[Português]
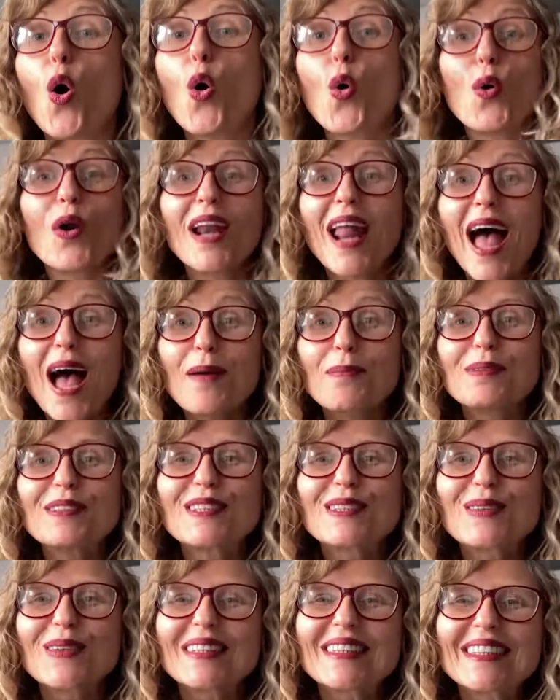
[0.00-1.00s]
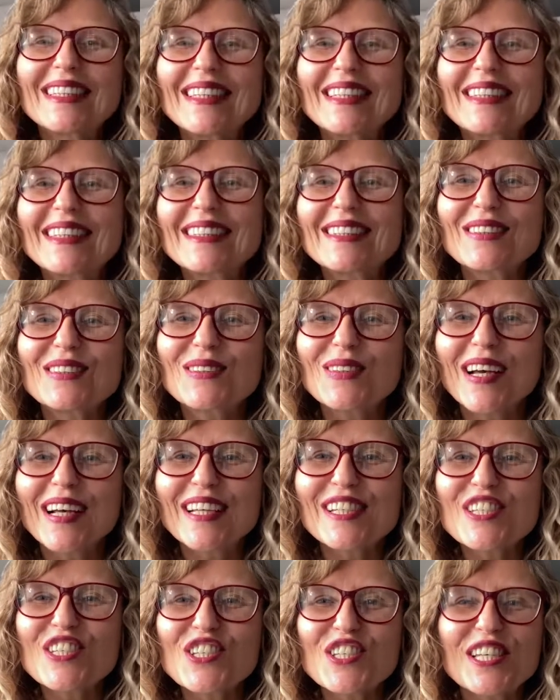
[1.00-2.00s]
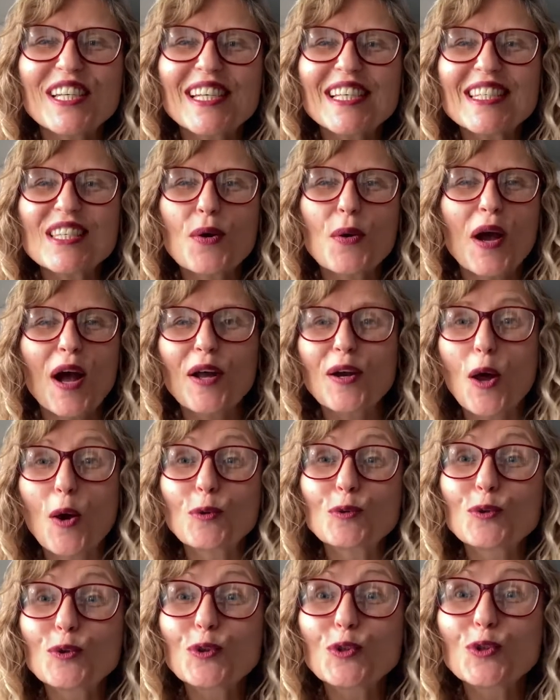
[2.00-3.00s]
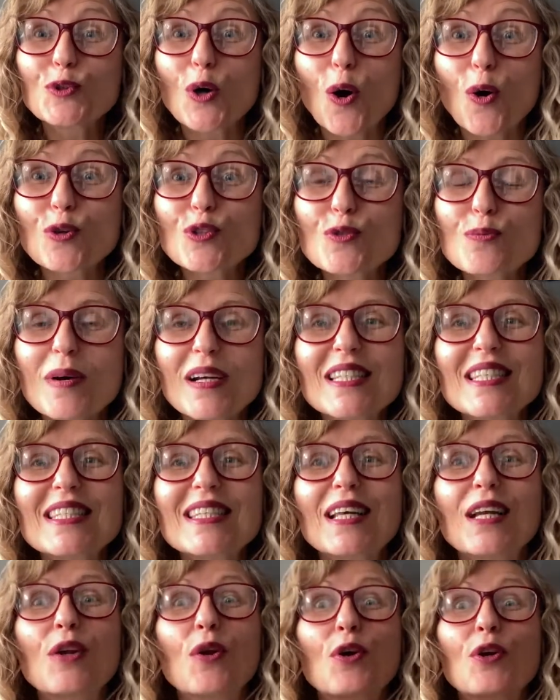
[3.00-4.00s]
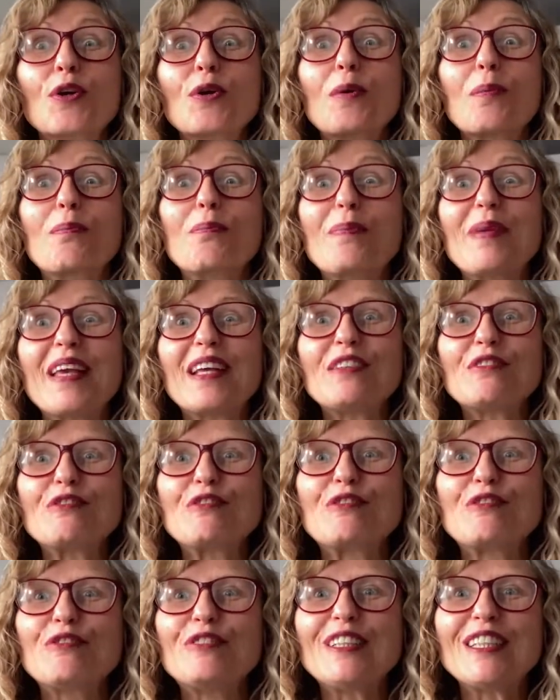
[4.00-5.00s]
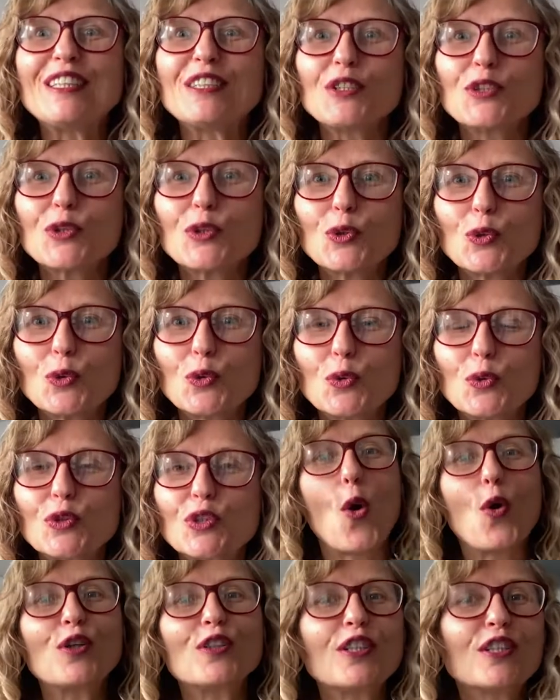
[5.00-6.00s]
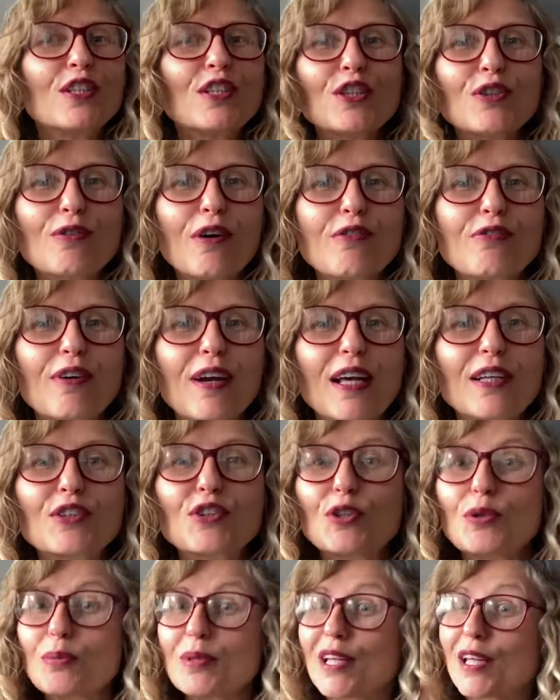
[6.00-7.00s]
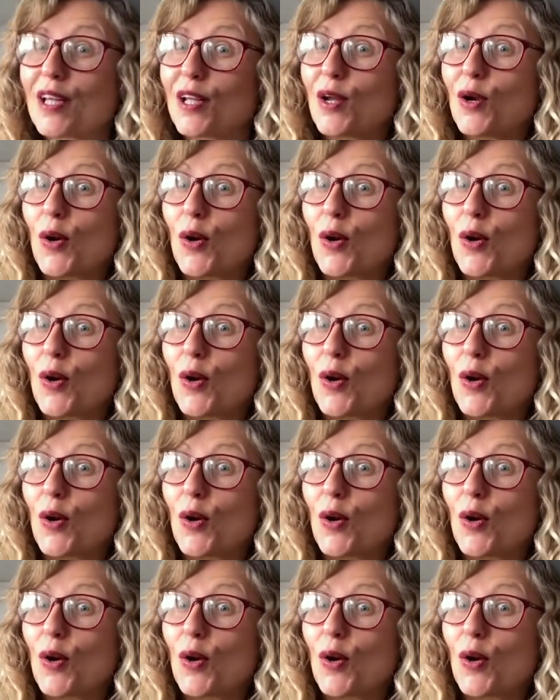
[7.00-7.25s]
Olá, pessoas lindas, eu sou a Cristina, esse é o canal do Sol de Barcelona, bem-vindos! Hoje a gente vai falar sobre